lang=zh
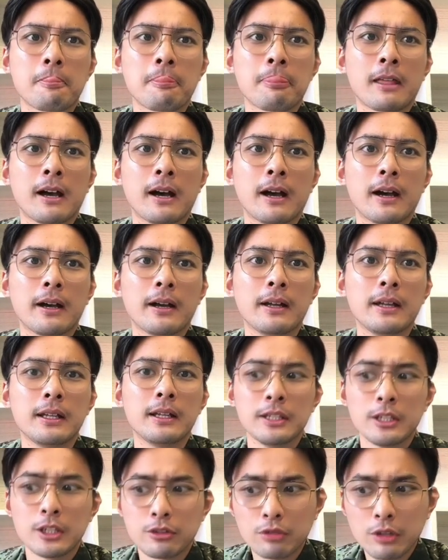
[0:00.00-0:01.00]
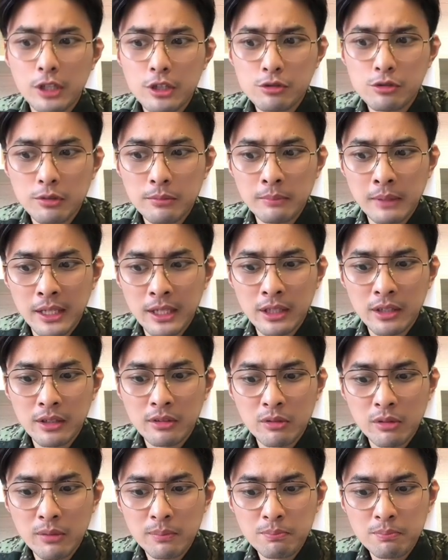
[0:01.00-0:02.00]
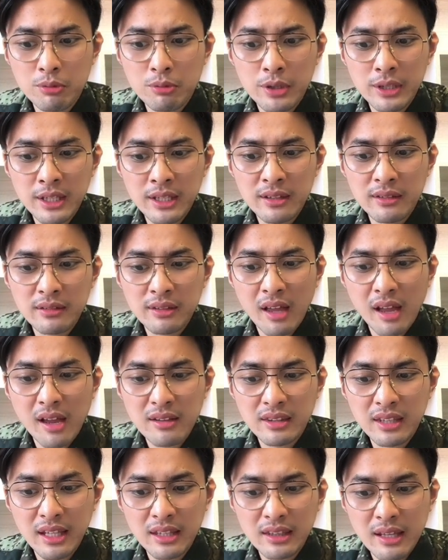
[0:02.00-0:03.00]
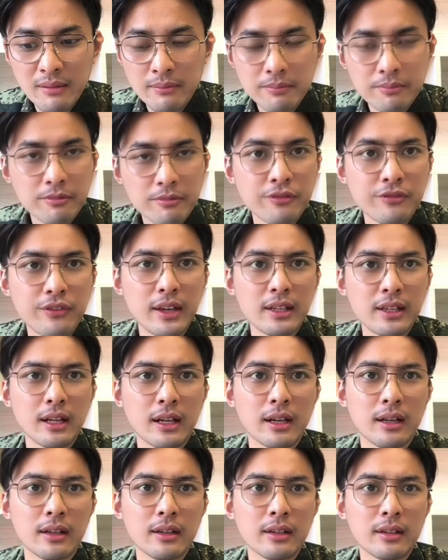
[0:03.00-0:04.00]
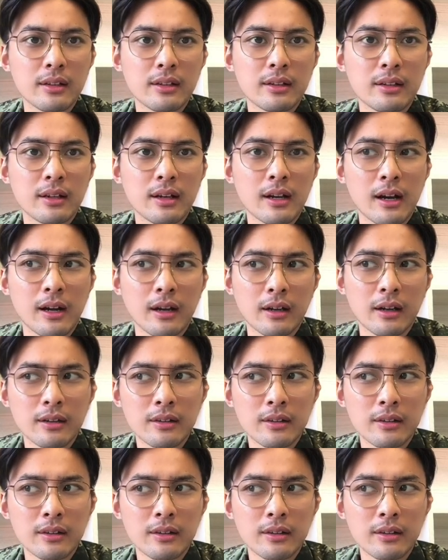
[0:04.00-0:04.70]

啊，所以说美国波音他订单飞了啊，